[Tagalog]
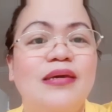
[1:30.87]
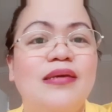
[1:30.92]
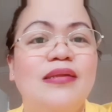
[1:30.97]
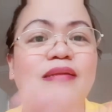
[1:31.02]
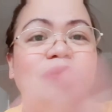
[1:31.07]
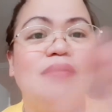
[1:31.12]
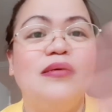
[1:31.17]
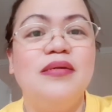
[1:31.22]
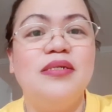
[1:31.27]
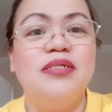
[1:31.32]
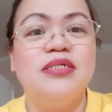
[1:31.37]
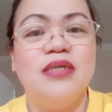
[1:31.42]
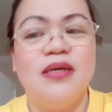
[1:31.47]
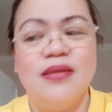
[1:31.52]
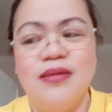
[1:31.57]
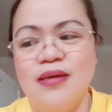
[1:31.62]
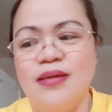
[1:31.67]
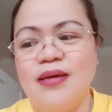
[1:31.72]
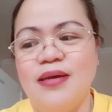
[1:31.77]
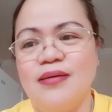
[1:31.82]
Hindi
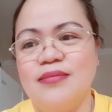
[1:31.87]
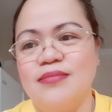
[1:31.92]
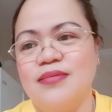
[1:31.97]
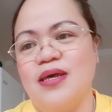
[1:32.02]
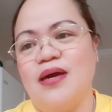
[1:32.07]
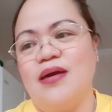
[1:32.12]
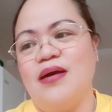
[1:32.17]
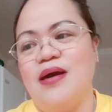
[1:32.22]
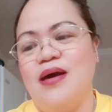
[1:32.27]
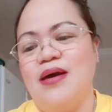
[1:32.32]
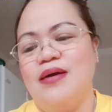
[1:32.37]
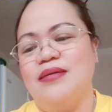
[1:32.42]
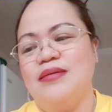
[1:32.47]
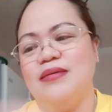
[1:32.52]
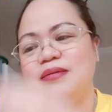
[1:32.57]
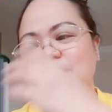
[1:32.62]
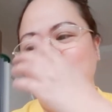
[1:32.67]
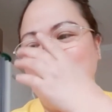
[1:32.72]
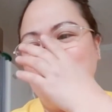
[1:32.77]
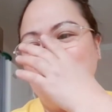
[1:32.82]
siya
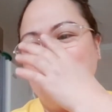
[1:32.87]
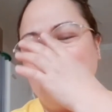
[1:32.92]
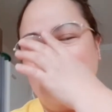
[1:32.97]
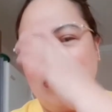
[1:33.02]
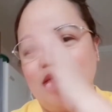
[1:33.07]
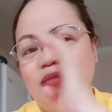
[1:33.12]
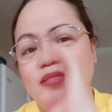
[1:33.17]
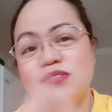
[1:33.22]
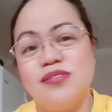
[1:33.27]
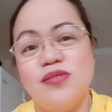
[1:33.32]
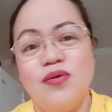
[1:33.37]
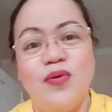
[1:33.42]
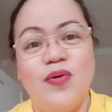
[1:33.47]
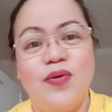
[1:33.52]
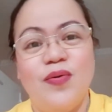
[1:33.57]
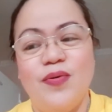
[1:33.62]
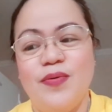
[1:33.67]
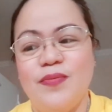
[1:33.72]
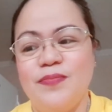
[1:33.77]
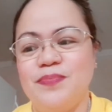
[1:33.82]
nadagdagan.
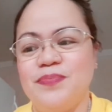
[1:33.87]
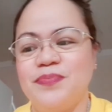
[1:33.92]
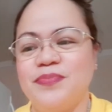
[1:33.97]
So,